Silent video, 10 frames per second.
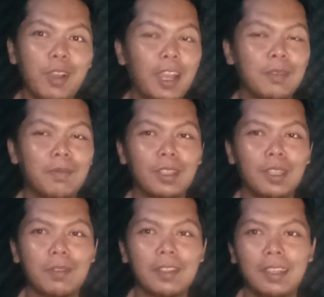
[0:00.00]
buah
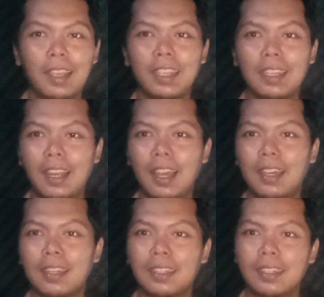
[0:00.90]
teman-teman saya
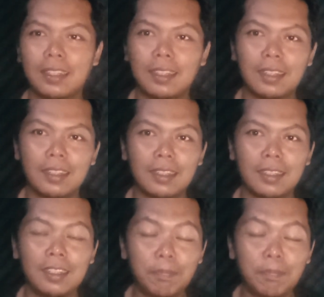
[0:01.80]
kira eh,